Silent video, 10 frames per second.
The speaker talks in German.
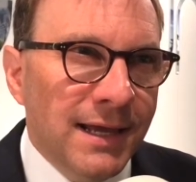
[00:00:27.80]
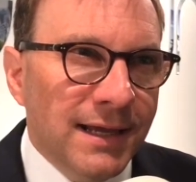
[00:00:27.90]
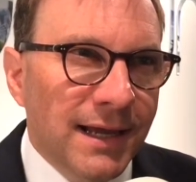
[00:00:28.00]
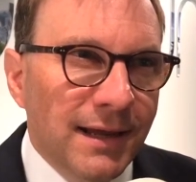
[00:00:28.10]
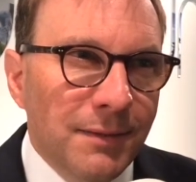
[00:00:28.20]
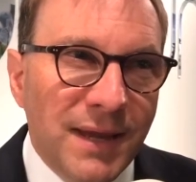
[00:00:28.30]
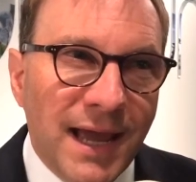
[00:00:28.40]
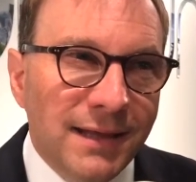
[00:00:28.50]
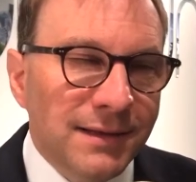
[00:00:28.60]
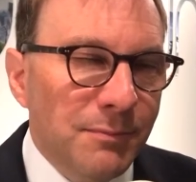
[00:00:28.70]
Äh, wir
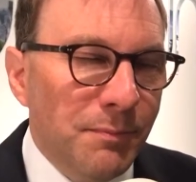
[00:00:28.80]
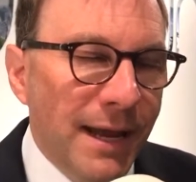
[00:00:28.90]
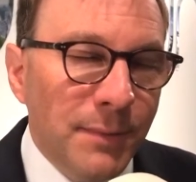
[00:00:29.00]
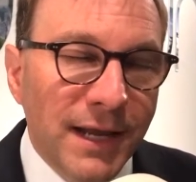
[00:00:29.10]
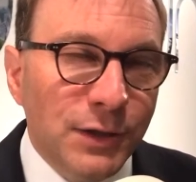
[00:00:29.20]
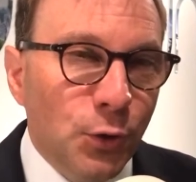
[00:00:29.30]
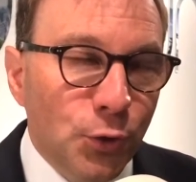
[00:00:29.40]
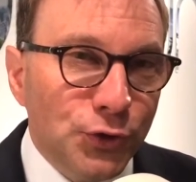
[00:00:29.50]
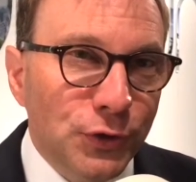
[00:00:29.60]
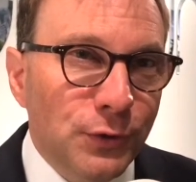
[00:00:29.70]
haben einen permanenten
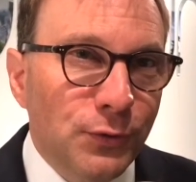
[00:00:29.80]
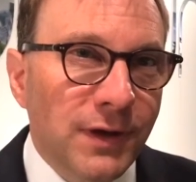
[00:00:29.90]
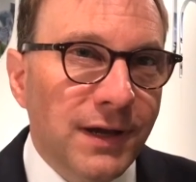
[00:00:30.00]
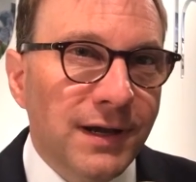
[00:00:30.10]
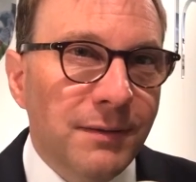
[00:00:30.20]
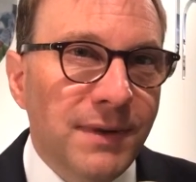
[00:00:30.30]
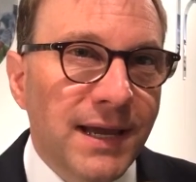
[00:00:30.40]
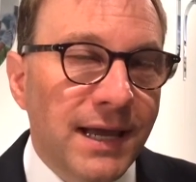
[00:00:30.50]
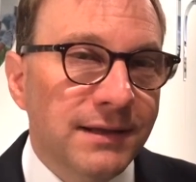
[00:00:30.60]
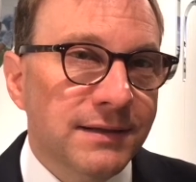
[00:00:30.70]
Kostendruck, wir
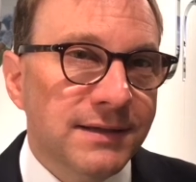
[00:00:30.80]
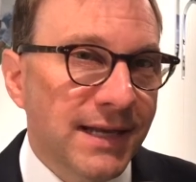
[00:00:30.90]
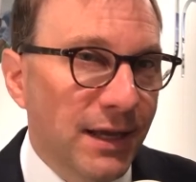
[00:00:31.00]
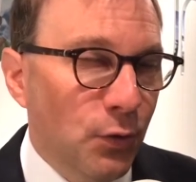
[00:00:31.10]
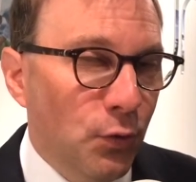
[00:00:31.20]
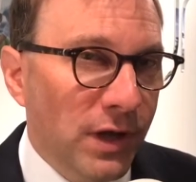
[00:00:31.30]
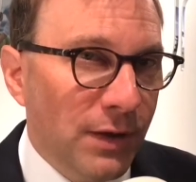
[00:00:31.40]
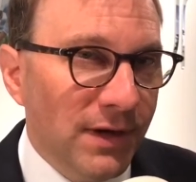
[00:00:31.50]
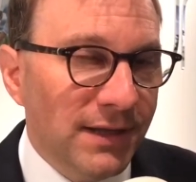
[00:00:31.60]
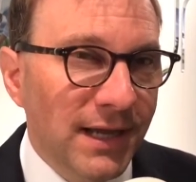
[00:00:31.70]
haben eine sehr hohe
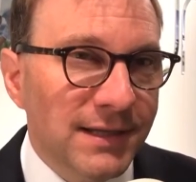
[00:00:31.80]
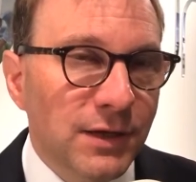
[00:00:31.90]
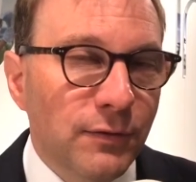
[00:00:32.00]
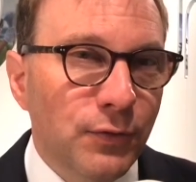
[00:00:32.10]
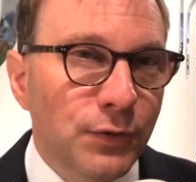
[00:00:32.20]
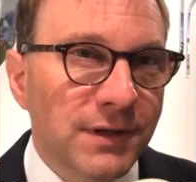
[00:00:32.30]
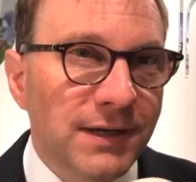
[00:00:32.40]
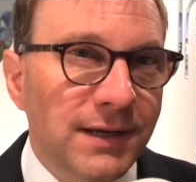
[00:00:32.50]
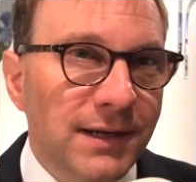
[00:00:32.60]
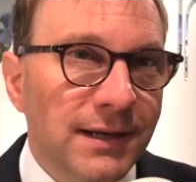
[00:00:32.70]

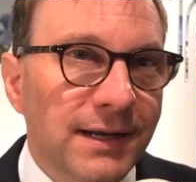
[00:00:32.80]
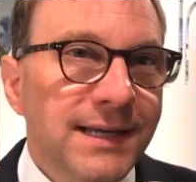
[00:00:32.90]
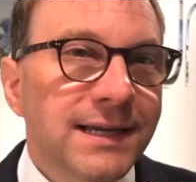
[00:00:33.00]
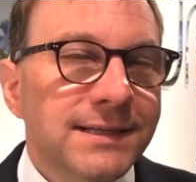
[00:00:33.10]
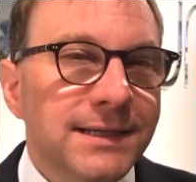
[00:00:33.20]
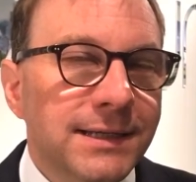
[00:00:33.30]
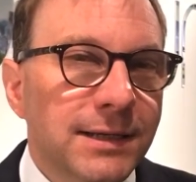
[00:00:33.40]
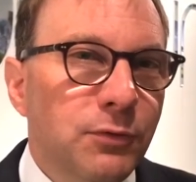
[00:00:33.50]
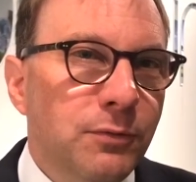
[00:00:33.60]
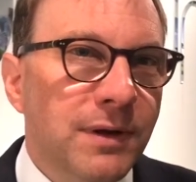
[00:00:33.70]
Qualitätsanforderungen, gleichzeitig
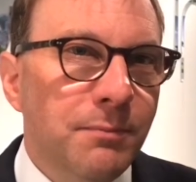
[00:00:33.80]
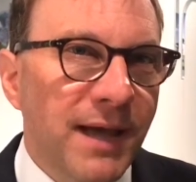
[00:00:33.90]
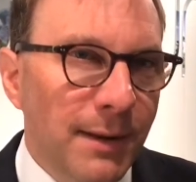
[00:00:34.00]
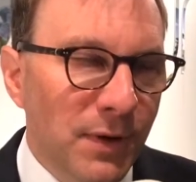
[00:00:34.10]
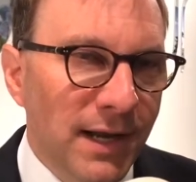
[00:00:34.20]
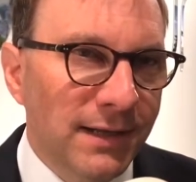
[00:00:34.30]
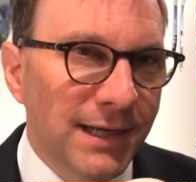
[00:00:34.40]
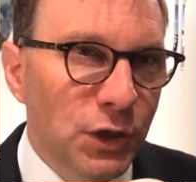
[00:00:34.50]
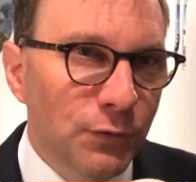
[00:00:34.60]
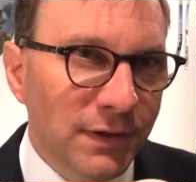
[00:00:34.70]
müssen wir permanent
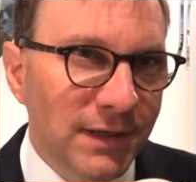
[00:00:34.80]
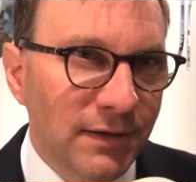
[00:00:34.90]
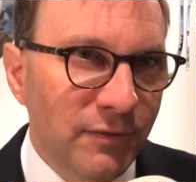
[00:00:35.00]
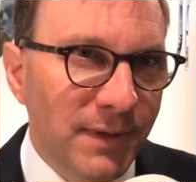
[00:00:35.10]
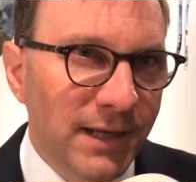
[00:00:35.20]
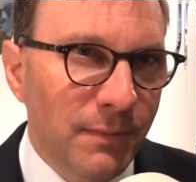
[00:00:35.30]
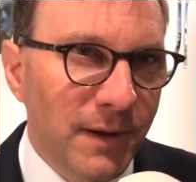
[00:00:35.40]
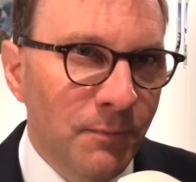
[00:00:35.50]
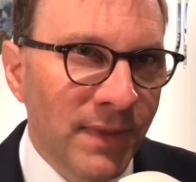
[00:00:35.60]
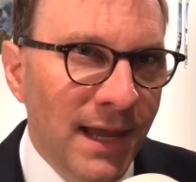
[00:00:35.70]
innovativ
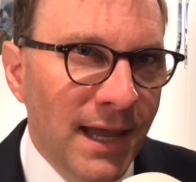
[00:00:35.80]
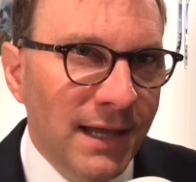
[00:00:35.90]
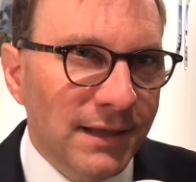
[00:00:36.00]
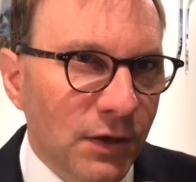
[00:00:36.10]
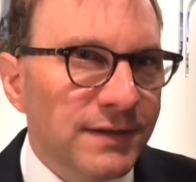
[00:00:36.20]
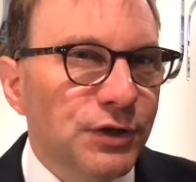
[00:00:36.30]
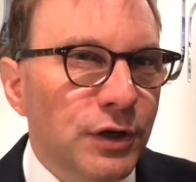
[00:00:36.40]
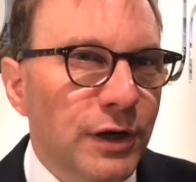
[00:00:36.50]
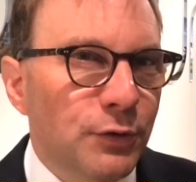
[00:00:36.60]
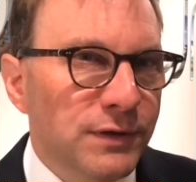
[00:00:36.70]
bleiben. Das ist
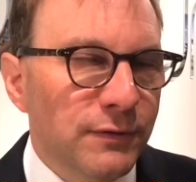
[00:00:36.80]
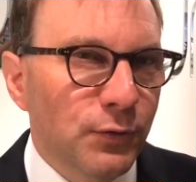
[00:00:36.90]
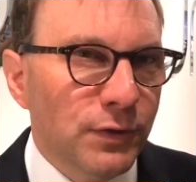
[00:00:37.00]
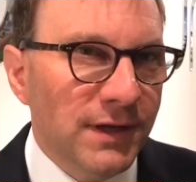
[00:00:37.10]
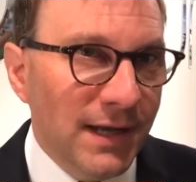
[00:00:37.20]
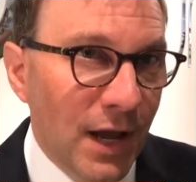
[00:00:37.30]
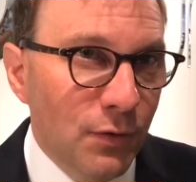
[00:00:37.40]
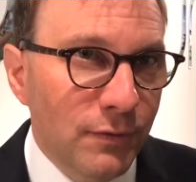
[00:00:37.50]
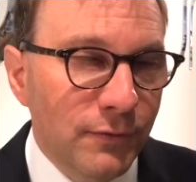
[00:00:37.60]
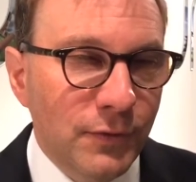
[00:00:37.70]
eine Herausforderung
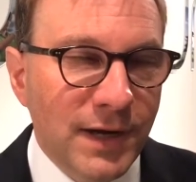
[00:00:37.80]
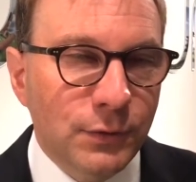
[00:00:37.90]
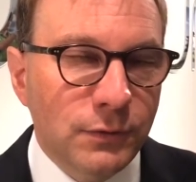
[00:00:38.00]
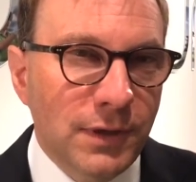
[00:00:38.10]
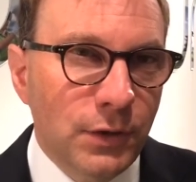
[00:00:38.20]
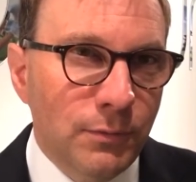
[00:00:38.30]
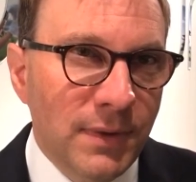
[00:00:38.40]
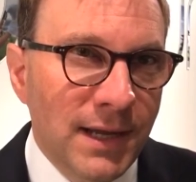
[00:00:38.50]
auch für Autoneum.